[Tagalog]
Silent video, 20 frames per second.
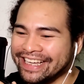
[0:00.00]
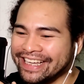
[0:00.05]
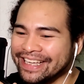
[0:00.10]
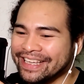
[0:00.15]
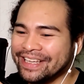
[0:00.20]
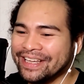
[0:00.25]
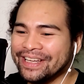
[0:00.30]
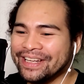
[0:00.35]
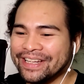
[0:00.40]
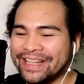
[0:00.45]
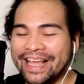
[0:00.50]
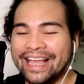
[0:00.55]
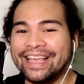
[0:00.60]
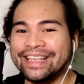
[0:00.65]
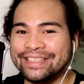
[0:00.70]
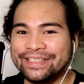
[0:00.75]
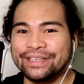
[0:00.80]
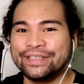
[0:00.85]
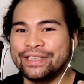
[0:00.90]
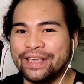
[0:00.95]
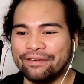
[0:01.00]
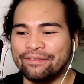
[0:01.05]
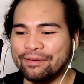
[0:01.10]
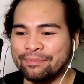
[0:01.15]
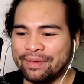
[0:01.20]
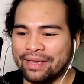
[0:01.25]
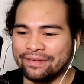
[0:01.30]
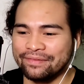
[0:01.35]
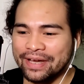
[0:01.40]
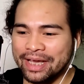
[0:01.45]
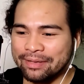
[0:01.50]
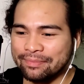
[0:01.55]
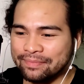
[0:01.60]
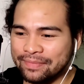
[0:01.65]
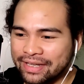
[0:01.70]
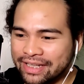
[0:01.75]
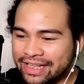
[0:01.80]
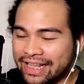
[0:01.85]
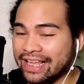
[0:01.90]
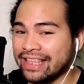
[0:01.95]
Uh, it's just giving me a vibe
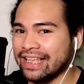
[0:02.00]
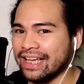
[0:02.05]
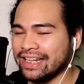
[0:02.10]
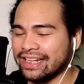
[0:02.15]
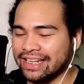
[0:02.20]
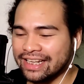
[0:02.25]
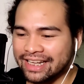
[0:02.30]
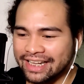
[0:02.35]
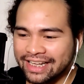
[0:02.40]
like that.